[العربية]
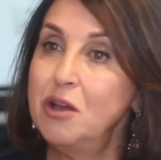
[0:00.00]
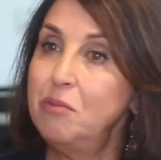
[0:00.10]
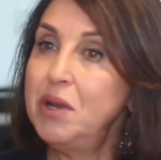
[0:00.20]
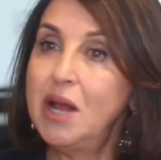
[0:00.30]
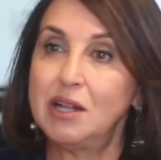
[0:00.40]

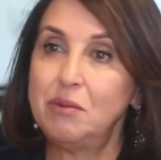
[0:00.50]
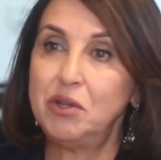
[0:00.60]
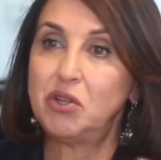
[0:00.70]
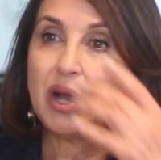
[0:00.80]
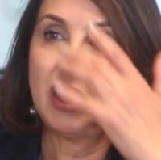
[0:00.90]
من هذه
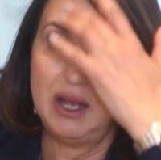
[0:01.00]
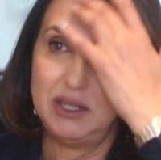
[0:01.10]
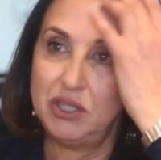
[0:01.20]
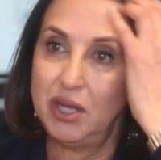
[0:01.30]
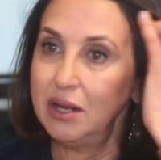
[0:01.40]
المنطقه
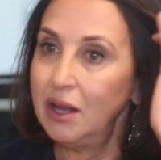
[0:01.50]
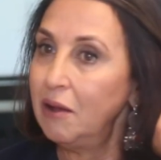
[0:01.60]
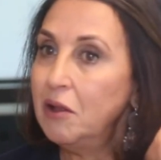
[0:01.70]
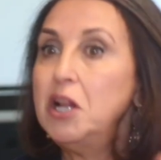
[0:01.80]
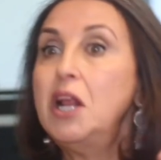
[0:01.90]
هذه ديالنا
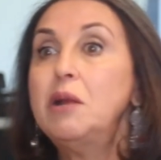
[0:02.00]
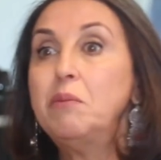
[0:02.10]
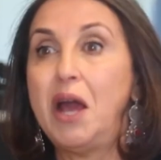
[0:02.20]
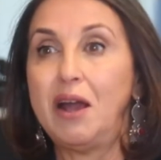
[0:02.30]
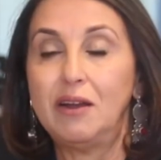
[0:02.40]
لان
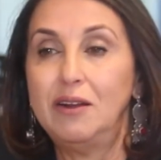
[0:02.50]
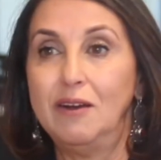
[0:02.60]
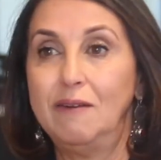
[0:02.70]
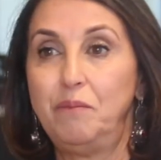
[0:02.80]
من حقنا